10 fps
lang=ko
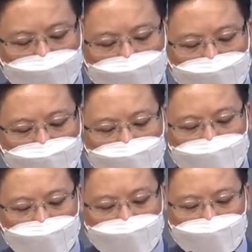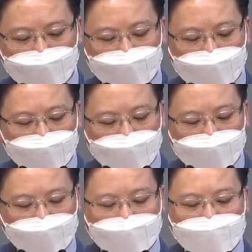그래서 여기 17절에
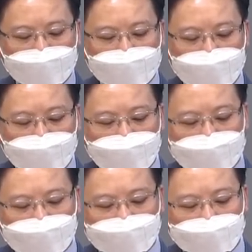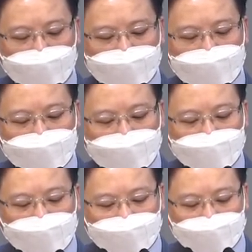보시면 연락을 좋아하는
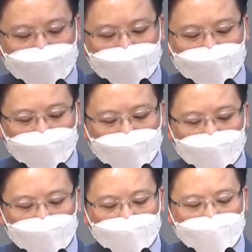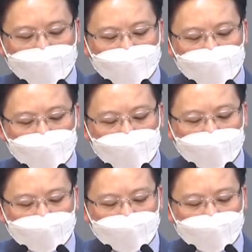자는 가난하게 되고
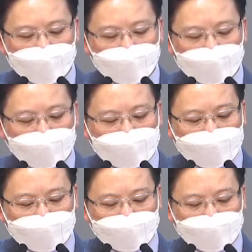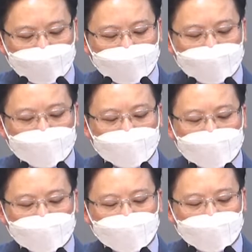술과 기름을 좋아하는 자는
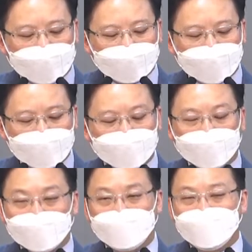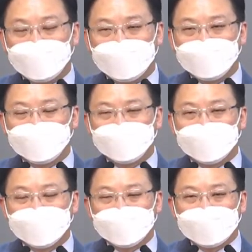예, 부하게 되지 못한다.
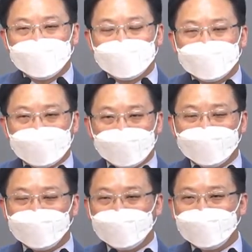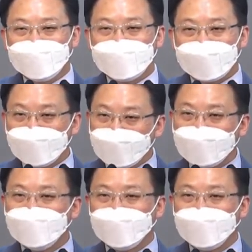예, 날마다 잔치를